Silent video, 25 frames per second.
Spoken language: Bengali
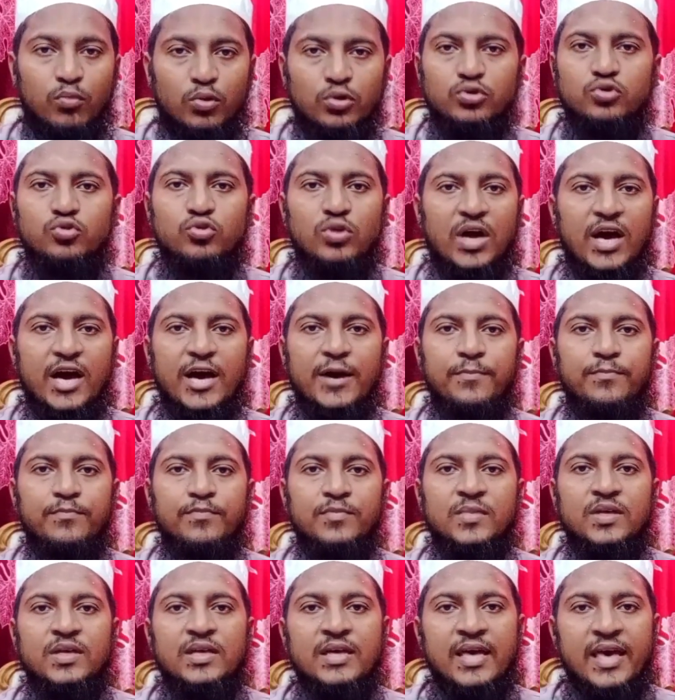বন্ধুরা
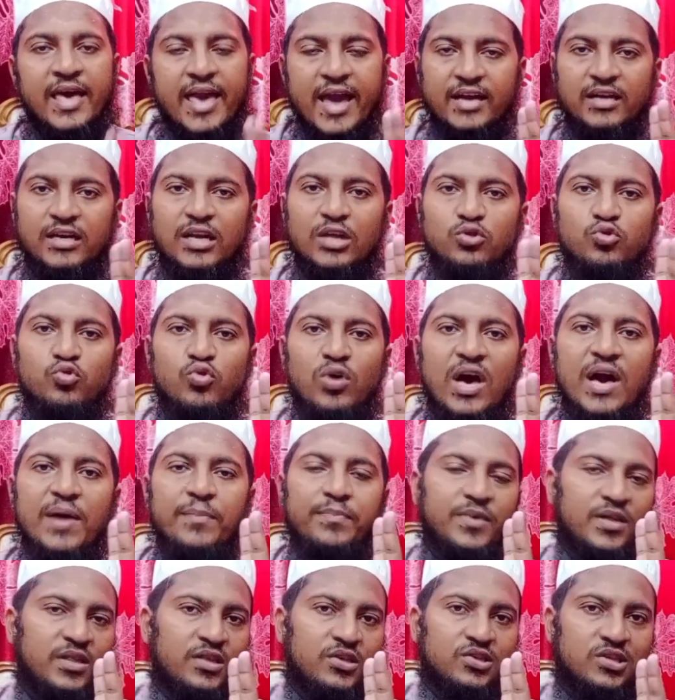একটা দোয়া
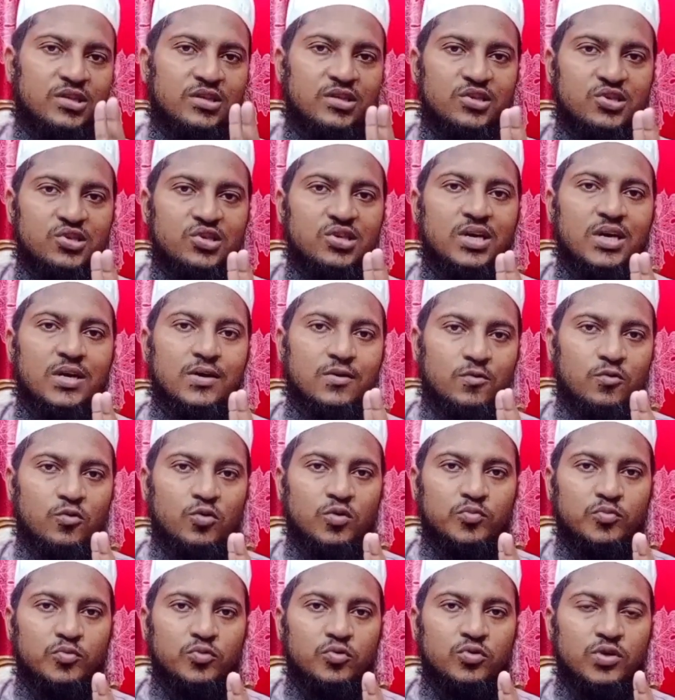আপনাদের সাথে শেয়ার
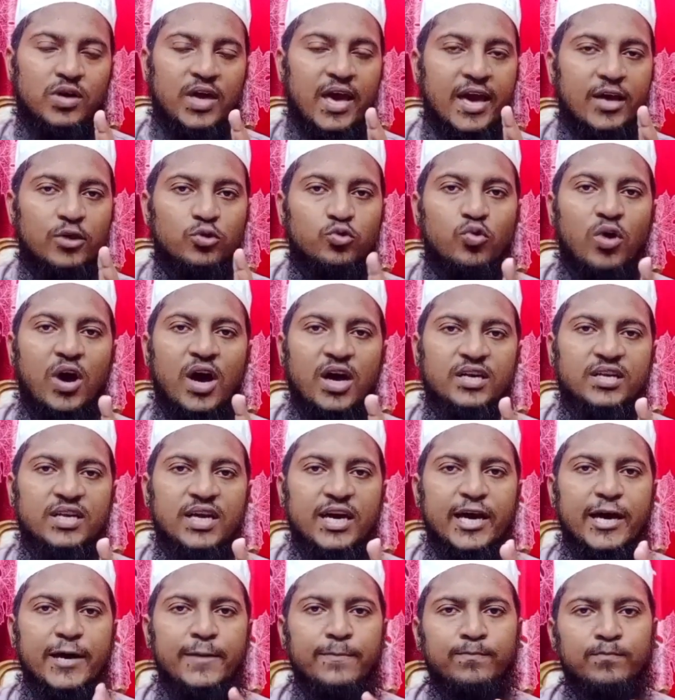করব এই
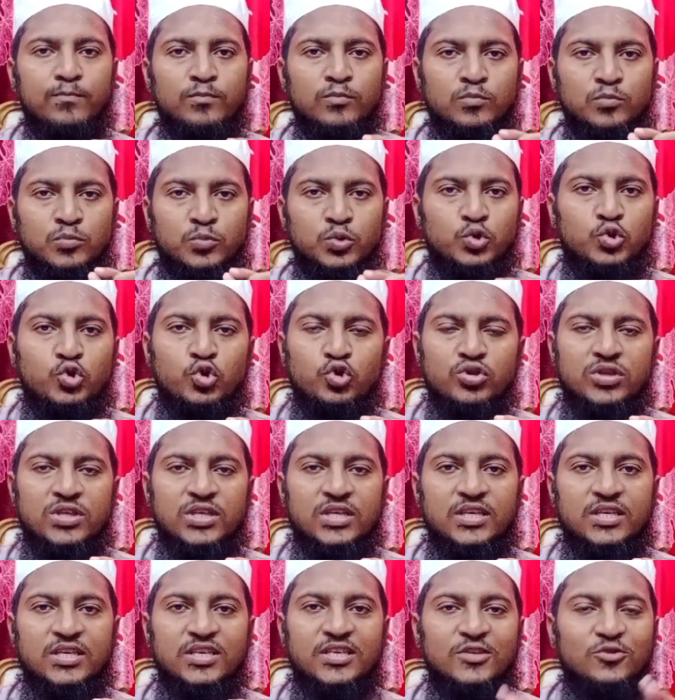দোয়াটা
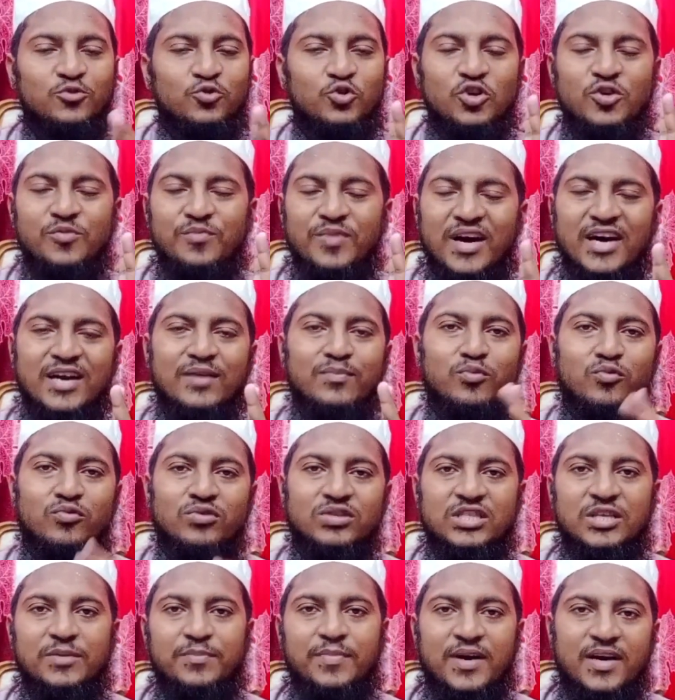যদি দুইবার
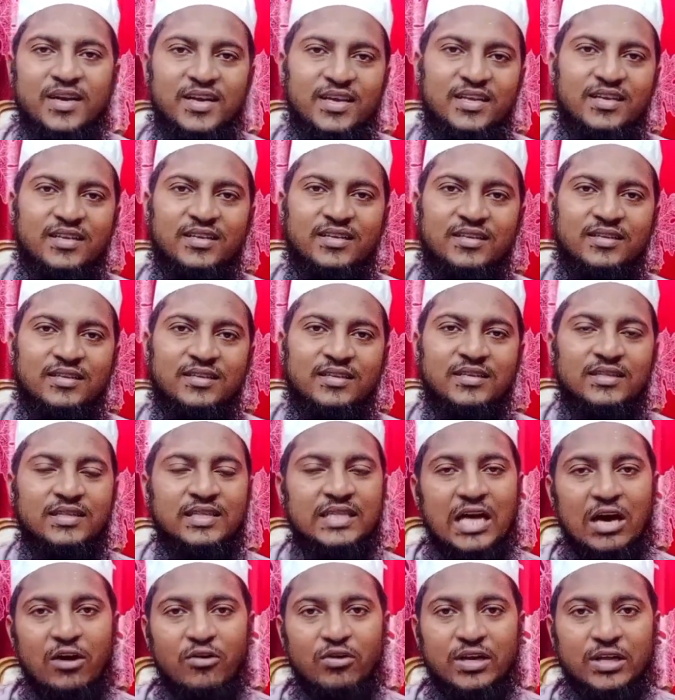পড়তে পারেন
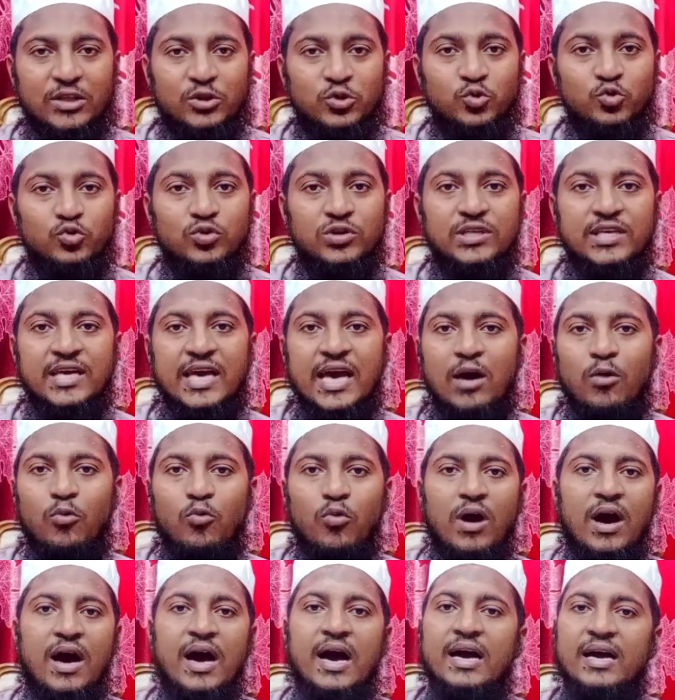তাহলে দুনিয়া
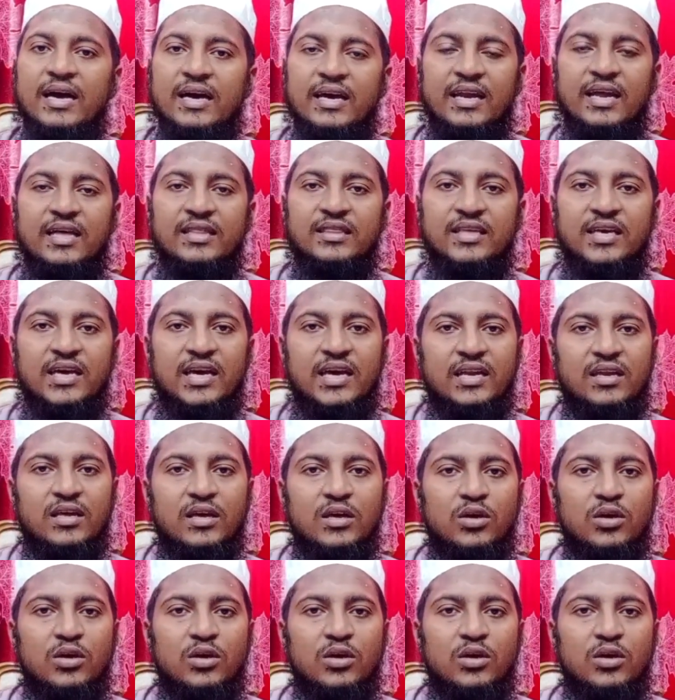ও আখেরাতে